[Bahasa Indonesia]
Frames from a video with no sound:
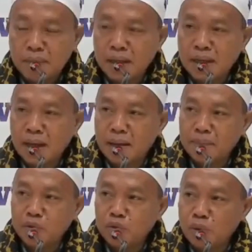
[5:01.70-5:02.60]

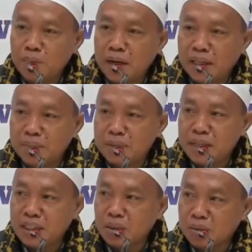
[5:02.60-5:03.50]
Maka untuk bangkit
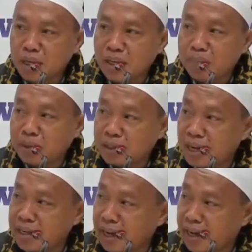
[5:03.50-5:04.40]
menjadi orang yang
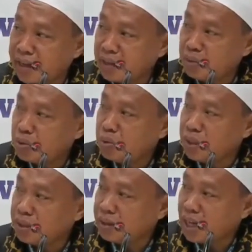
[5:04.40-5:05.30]
berdaya itu
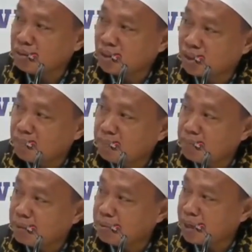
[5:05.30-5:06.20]
sulit kalau
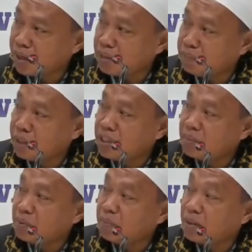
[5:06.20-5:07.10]
tetap menggunakan
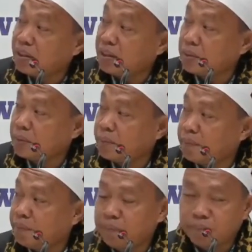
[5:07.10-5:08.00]
prinsip seperti itu.
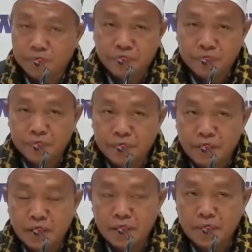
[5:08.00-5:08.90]

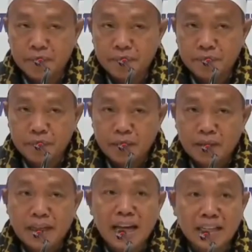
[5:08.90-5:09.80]
Ya.
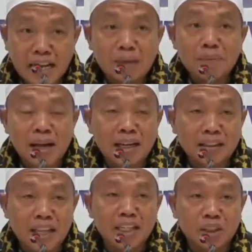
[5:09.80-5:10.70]
Karena
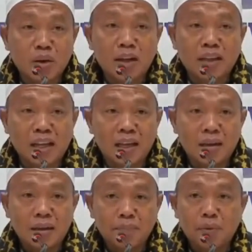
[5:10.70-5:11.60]
kemelaratan itu
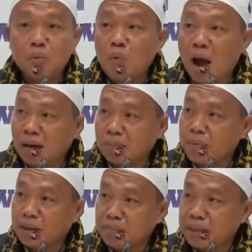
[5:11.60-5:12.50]
adalah
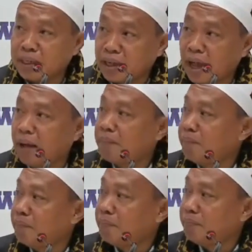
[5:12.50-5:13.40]
peluang bagi mereka.
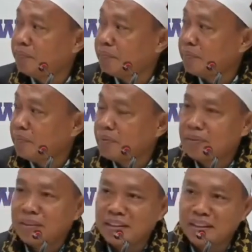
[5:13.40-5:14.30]

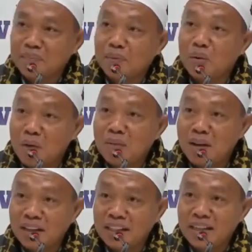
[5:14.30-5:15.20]
Ya,
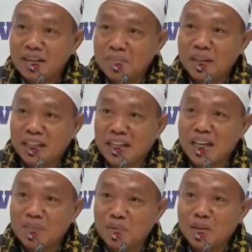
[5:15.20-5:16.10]
peluang bagi
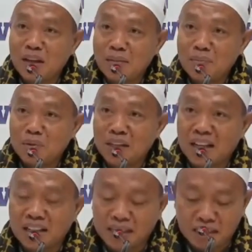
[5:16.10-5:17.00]
mereka yang punya
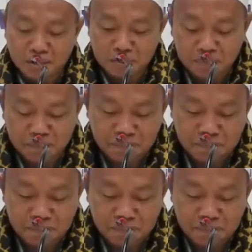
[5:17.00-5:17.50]
modal gitu.